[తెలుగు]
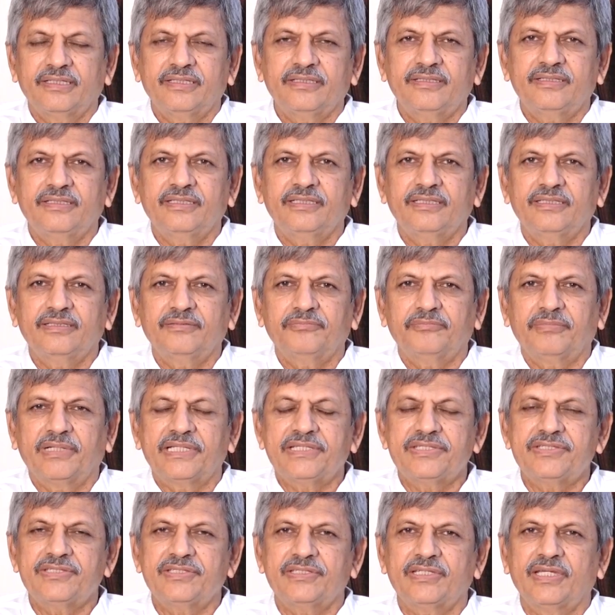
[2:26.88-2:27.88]
ఇది
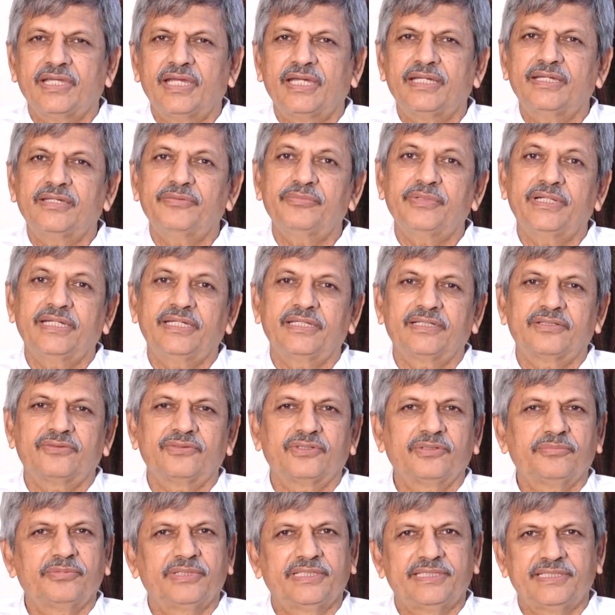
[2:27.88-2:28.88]
మంచి యాంటీబయాటిక్
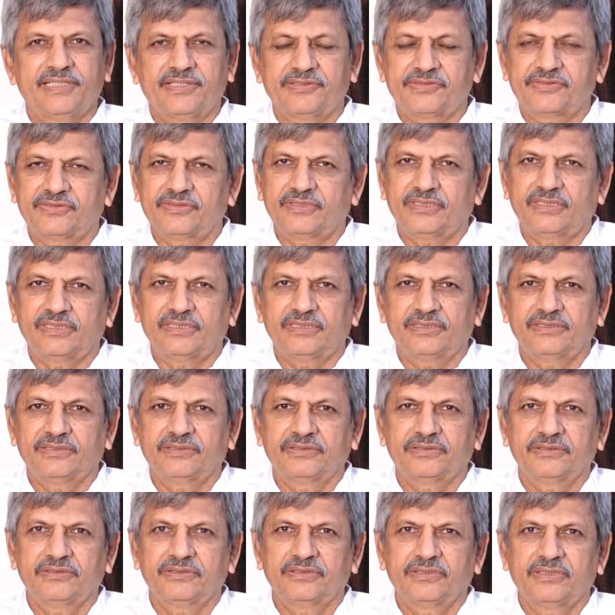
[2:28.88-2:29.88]
కూడా పనిచేస్తుందండి
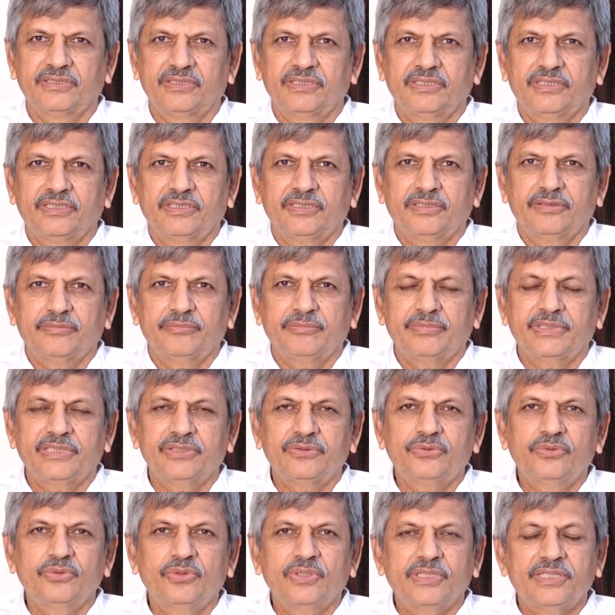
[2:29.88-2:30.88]

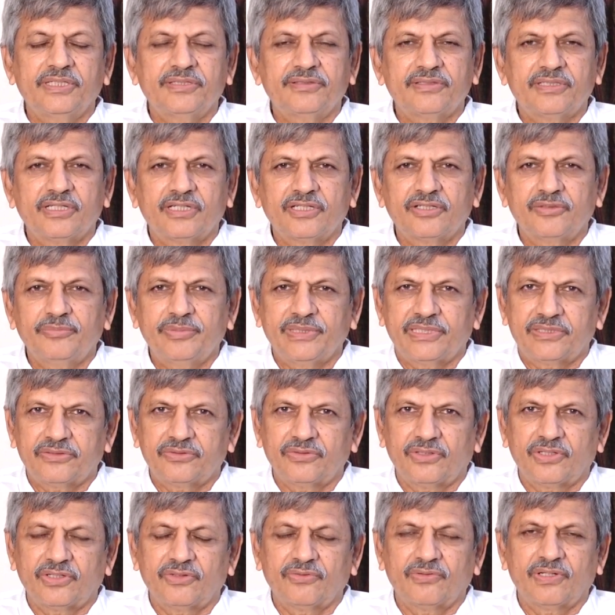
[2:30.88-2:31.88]
మీరు గోరింతాకు
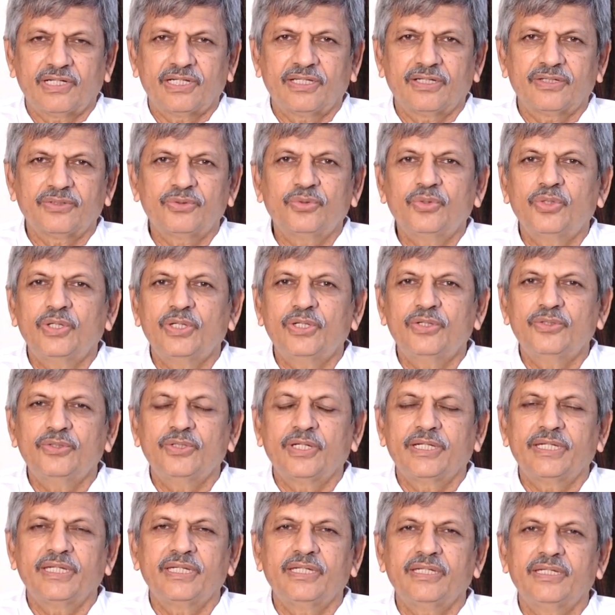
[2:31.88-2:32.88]
పెట్టుకోవడం వల్ల గోళ్ళు
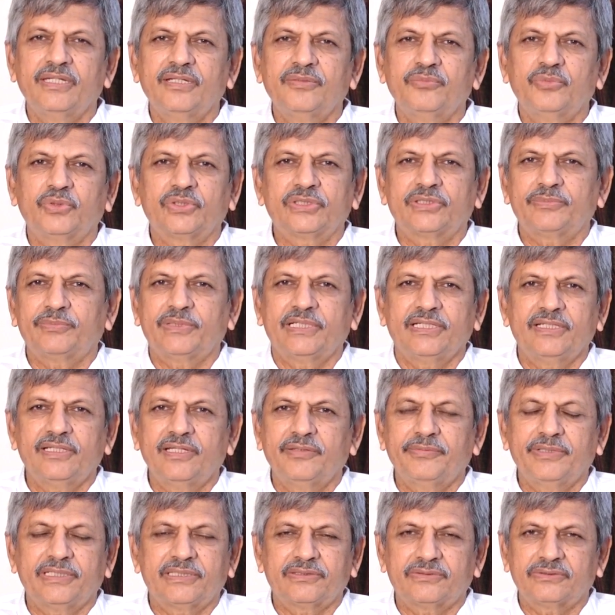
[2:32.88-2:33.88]
అన్నీ
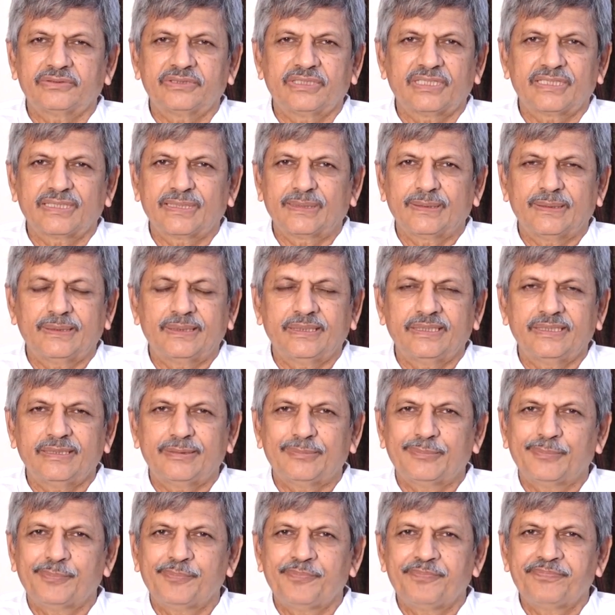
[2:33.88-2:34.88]
మూతపడిలే పెట్టుకుంటారు కదండి
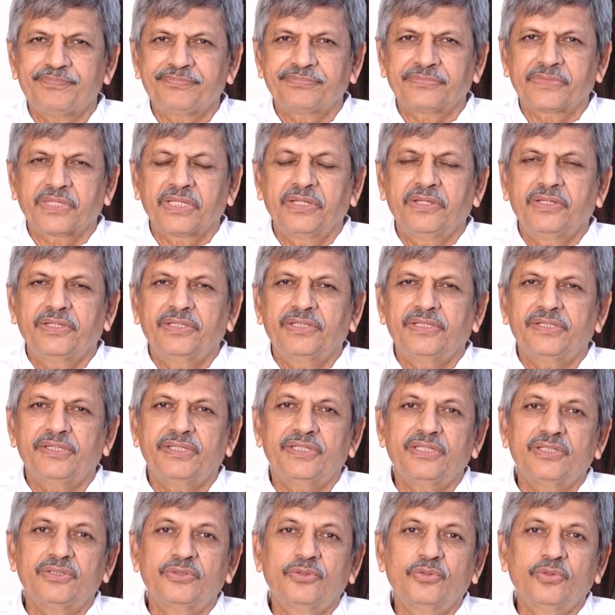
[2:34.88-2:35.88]

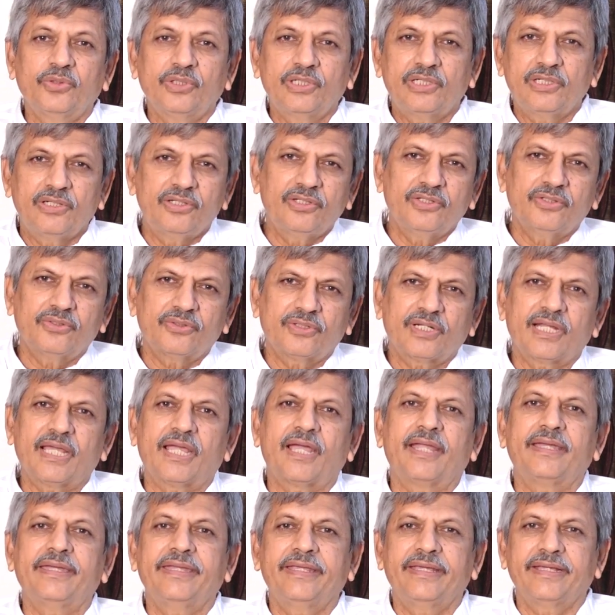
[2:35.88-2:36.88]
ఈ గోరుల్లో ఉన్న
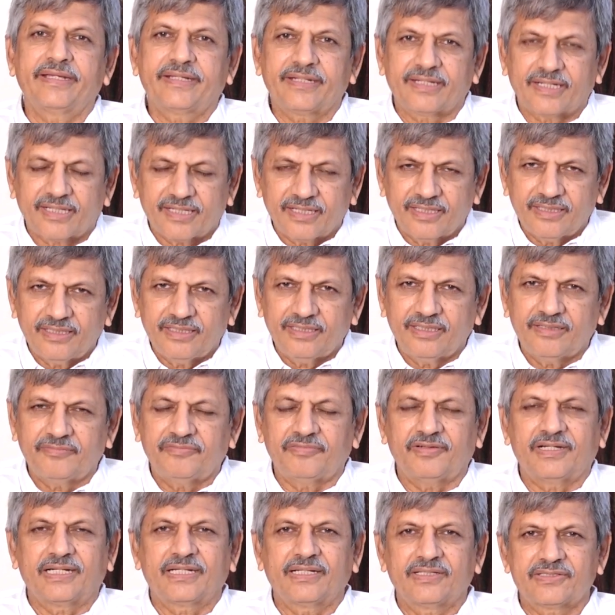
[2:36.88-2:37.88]
అనేక రకాలైన
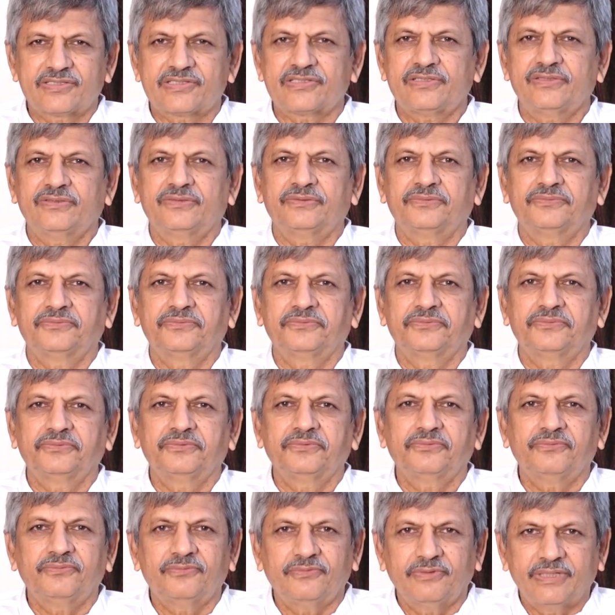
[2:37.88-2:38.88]
ఫంగస్లు
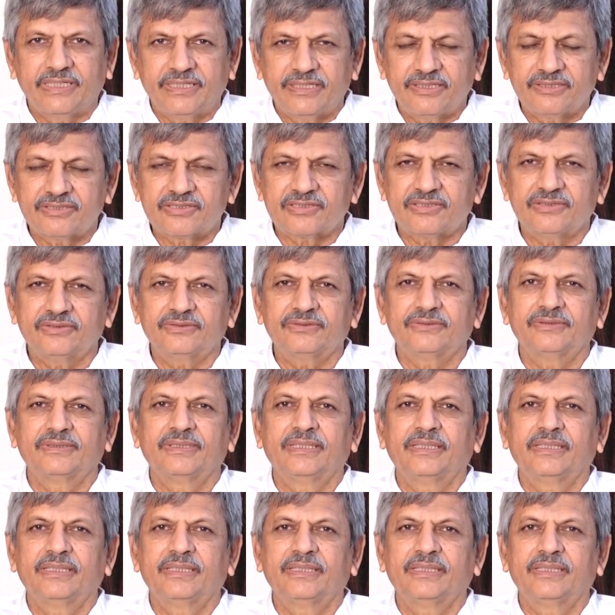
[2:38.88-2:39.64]
వైరస్లు